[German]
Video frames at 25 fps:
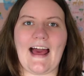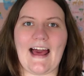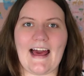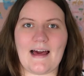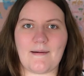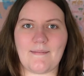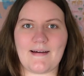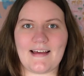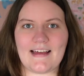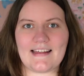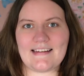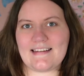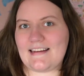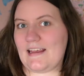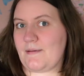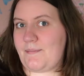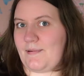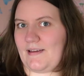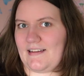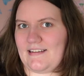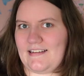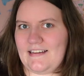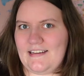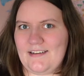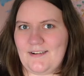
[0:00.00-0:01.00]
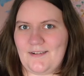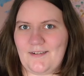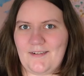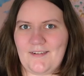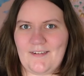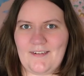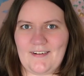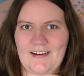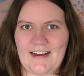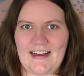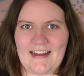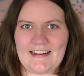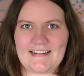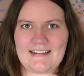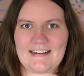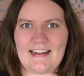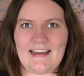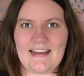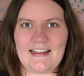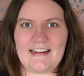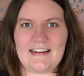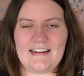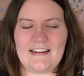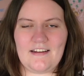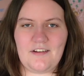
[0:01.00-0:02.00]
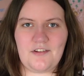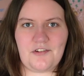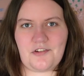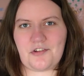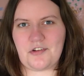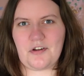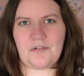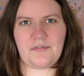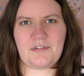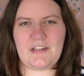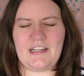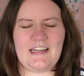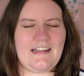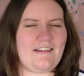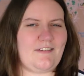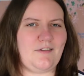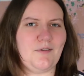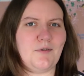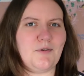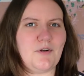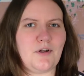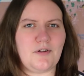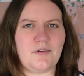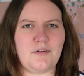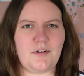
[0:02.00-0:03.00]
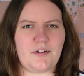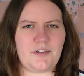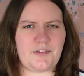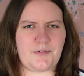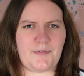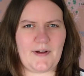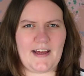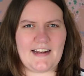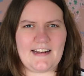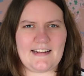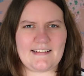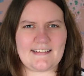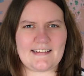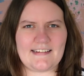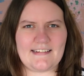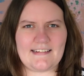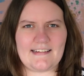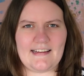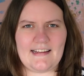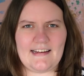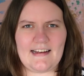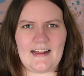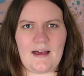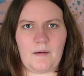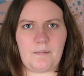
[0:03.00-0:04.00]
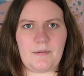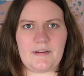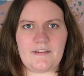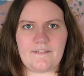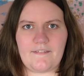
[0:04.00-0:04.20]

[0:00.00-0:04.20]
Aber Dino hat einen Innenstoff, den ich so noch nirgendwo anders gesehen habe.